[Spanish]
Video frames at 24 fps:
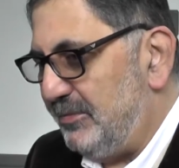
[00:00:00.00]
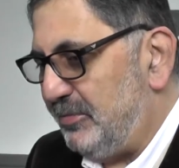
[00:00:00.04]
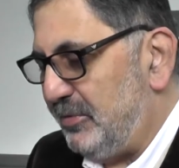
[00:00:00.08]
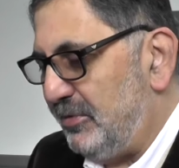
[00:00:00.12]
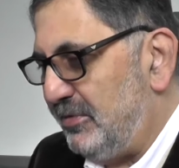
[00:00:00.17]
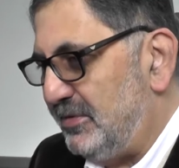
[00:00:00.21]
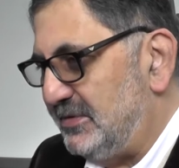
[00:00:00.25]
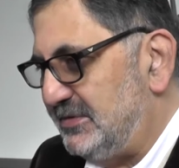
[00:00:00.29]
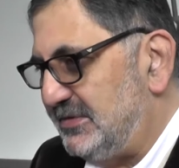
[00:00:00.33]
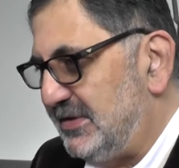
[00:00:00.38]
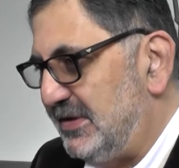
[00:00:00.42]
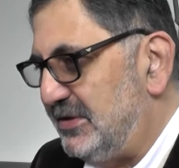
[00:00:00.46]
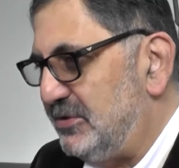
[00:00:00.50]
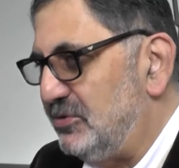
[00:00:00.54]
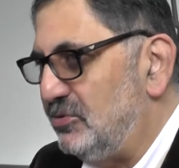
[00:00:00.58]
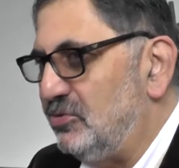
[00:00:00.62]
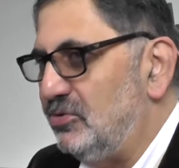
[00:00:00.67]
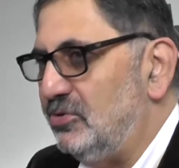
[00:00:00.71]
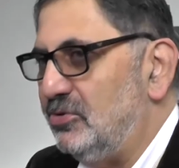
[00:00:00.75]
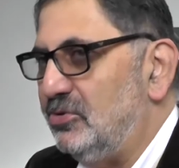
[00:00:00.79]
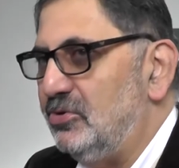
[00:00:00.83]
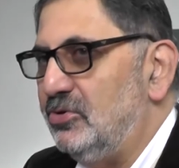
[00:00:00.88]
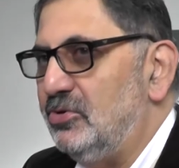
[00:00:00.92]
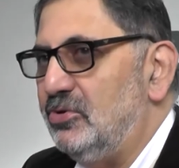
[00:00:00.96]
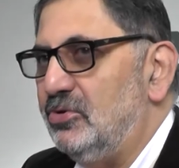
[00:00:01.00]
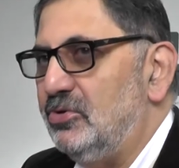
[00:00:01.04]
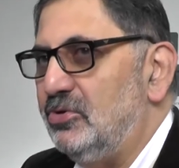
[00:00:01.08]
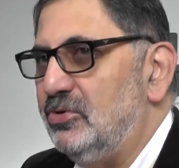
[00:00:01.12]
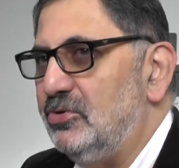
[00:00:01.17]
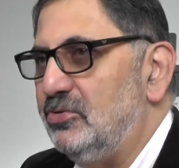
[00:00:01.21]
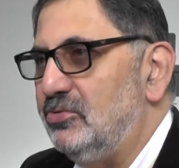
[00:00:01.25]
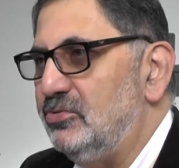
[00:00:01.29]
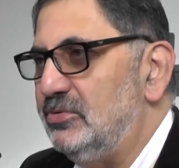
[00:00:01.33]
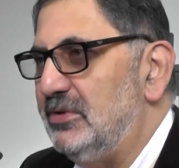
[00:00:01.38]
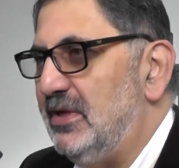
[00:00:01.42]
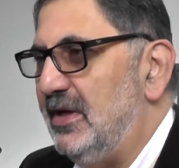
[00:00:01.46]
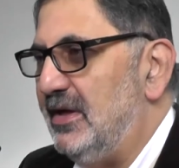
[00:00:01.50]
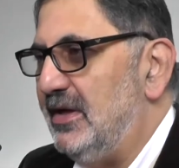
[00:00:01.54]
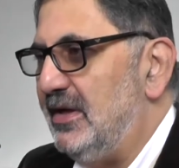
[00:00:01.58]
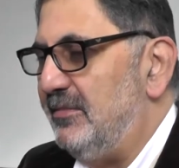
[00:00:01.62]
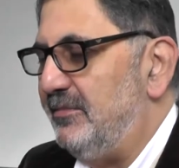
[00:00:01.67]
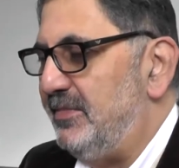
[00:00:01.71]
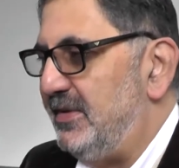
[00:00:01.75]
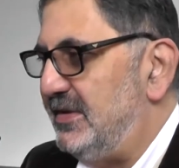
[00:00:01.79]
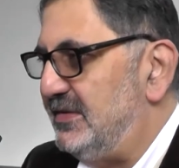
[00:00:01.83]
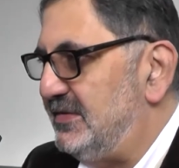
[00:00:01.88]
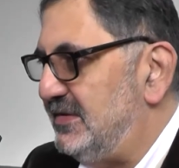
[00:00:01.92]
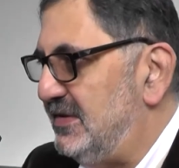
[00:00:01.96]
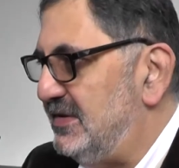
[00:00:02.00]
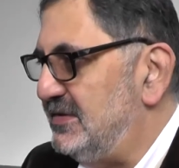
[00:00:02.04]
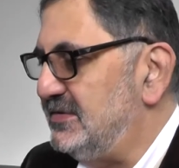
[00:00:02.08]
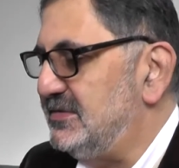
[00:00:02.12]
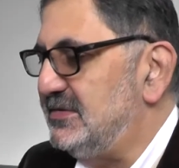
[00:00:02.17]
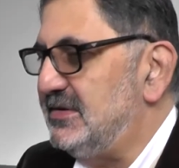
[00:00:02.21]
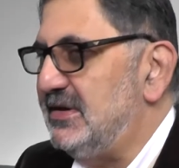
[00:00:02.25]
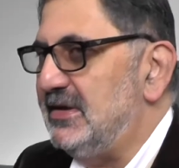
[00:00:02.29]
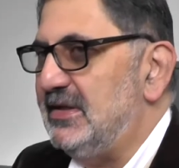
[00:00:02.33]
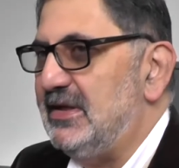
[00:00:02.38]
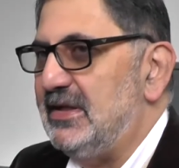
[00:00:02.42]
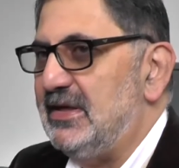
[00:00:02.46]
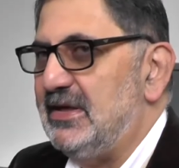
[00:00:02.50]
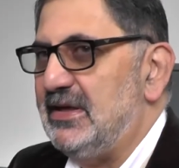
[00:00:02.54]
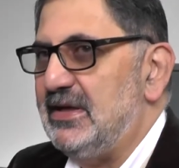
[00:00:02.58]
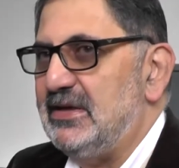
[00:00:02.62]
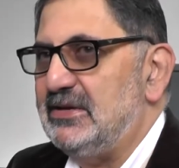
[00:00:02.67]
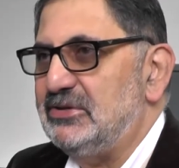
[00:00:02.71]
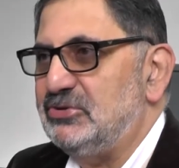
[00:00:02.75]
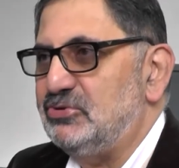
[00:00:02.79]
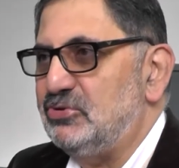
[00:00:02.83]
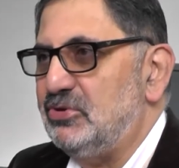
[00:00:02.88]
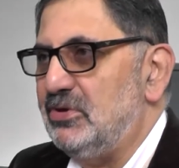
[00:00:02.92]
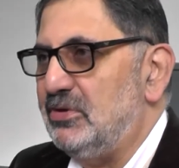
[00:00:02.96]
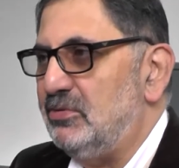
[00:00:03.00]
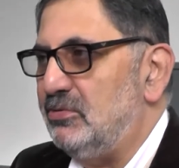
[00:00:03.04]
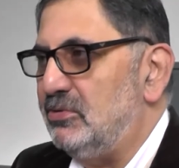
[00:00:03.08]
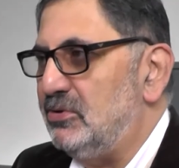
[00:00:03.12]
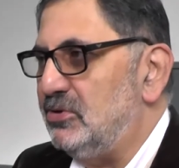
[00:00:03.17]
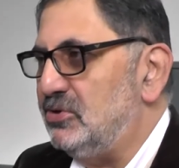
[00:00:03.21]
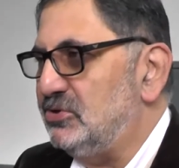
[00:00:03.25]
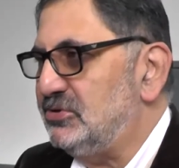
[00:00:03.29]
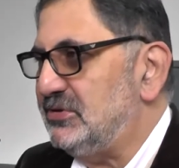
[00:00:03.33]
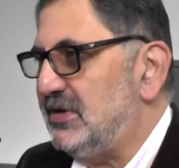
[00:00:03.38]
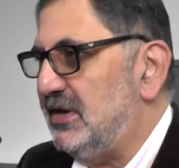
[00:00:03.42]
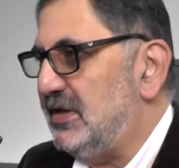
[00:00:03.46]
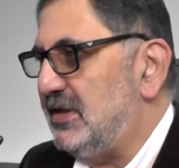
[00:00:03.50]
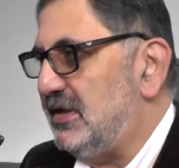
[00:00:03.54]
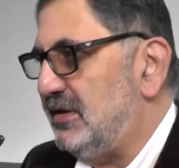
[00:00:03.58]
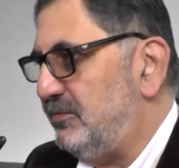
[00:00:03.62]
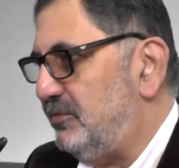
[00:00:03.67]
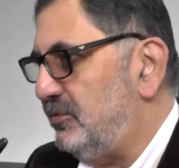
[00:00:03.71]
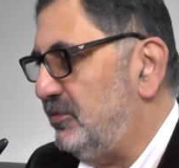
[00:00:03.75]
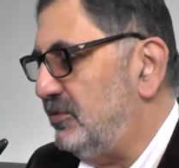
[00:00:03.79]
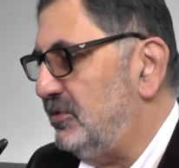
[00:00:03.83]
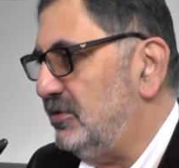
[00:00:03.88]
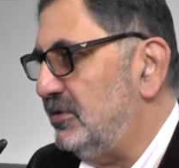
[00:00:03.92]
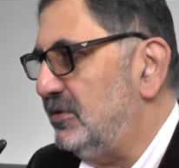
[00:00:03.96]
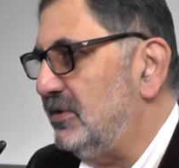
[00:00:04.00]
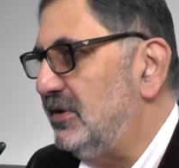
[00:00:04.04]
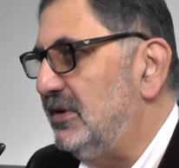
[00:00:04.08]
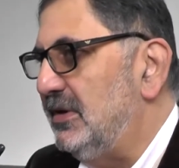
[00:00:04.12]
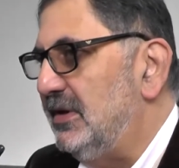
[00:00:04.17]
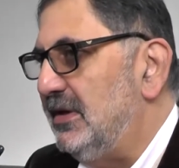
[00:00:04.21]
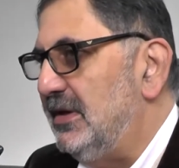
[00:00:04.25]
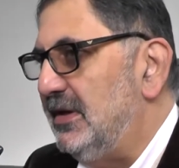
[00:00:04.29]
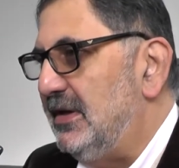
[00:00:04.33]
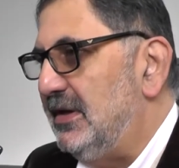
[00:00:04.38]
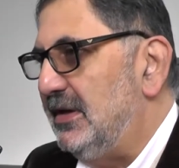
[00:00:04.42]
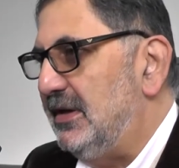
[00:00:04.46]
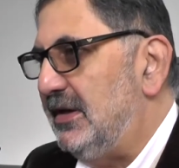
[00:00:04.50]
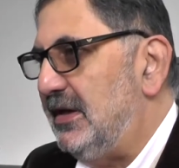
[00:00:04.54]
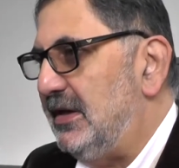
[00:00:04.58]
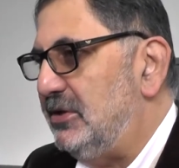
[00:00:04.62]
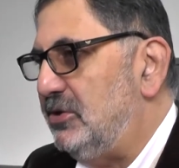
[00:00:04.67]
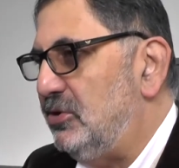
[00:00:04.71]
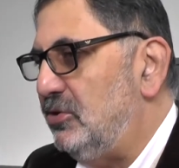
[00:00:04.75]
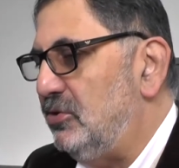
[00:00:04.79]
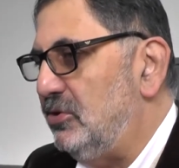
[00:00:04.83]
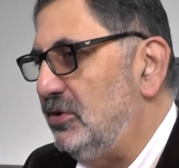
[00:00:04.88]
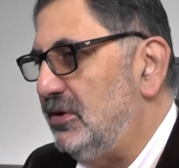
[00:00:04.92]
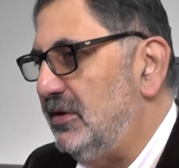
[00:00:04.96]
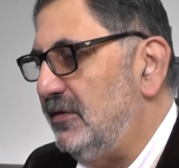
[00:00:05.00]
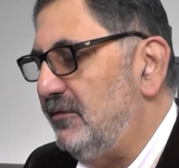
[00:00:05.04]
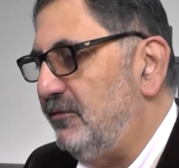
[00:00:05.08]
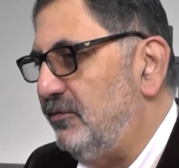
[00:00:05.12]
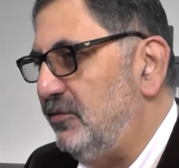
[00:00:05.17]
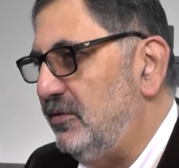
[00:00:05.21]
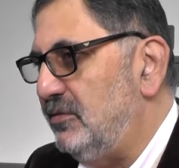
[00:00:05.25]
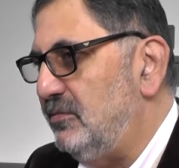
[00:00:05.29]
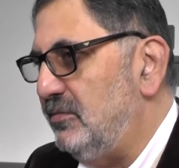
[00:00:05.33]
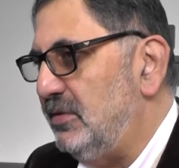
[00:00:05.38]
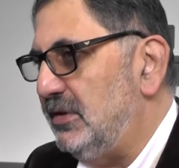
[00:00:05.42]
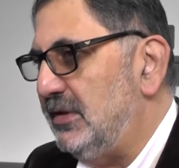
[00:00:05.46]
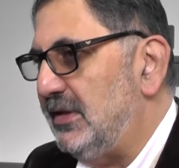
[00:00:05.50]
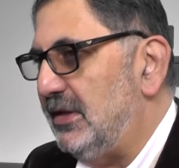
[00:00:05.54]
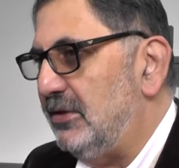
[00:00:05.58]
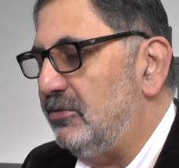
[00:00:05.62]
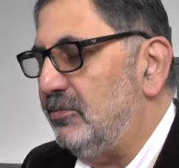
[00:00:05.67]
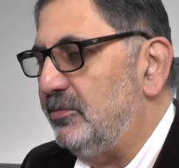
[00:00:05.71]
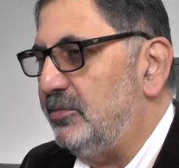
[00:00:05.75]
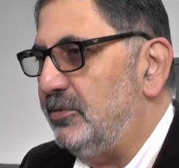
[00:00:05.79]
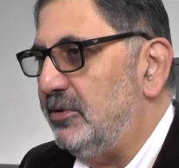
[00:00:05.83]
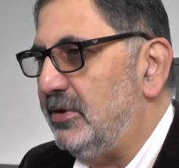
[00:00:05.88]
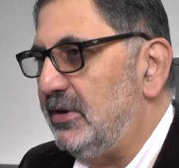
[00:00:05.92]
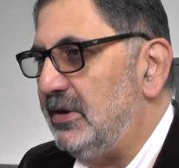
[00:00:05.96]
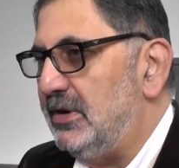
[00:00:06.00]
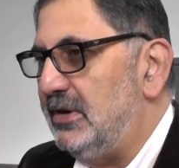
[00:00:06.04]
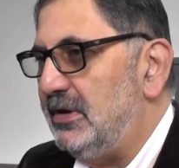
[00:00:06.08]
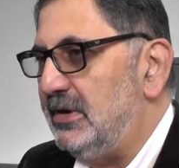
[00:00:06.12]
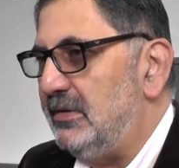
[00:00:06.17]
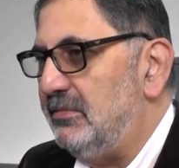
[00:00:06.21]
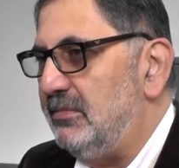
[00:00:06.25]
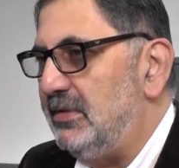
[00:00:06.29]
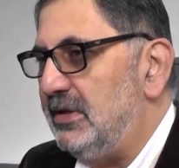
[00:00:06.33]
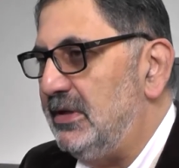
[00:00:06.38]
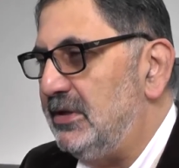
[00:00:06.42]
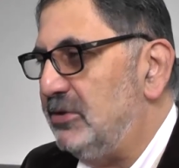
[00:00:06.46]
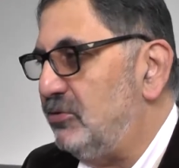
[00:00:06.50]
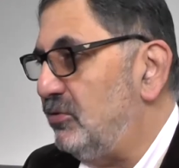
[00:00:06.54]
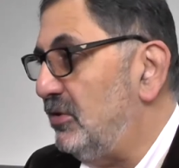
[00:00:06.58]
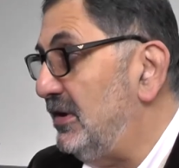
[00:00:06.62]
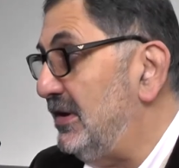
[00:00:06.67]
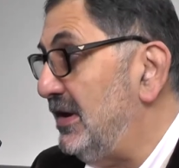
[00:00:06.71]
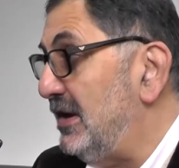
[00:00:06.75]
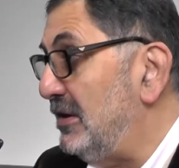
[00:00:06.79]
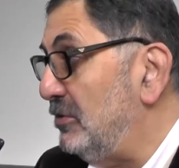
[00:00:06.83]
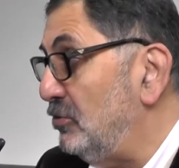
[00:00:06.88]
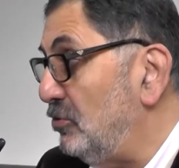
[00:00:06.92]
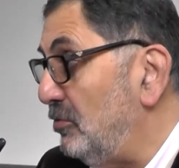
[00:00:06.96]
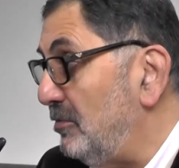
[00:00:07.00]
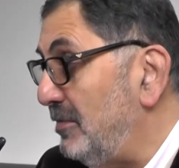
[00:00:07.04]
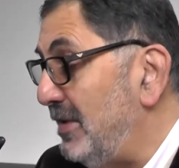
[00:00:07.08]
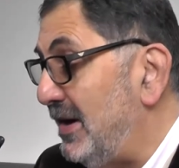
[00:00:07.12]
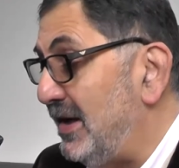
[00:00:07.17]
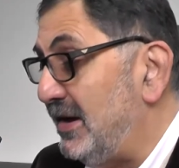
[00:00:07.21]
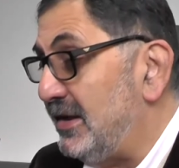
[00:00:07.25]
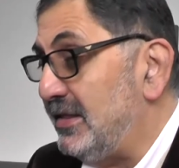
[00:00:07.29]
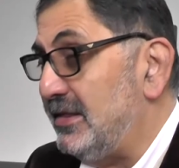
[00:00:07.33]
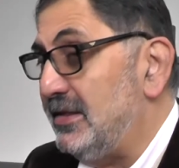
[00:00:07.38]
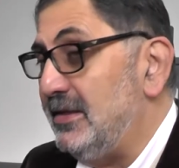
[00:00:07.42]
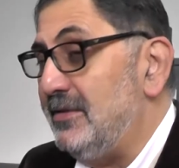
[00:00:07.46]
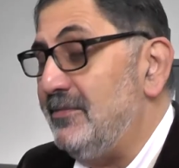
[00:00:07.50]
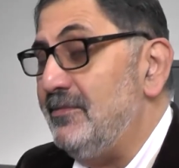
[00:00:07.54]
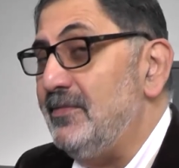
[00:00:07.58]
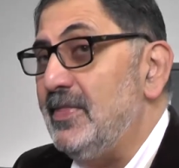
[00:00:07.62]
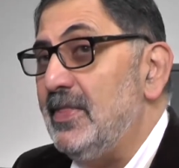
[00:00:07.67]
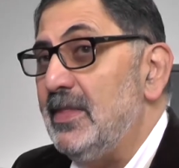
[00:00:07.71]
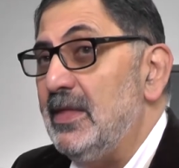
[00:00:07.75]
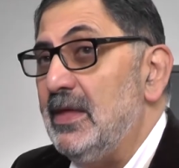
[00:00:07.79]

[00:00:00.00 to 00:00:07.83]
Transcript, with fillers: aprovechando una presencia en la ciudad de Buenos Aires por gestiones, fui invitado por el ministro Hernán Lombardi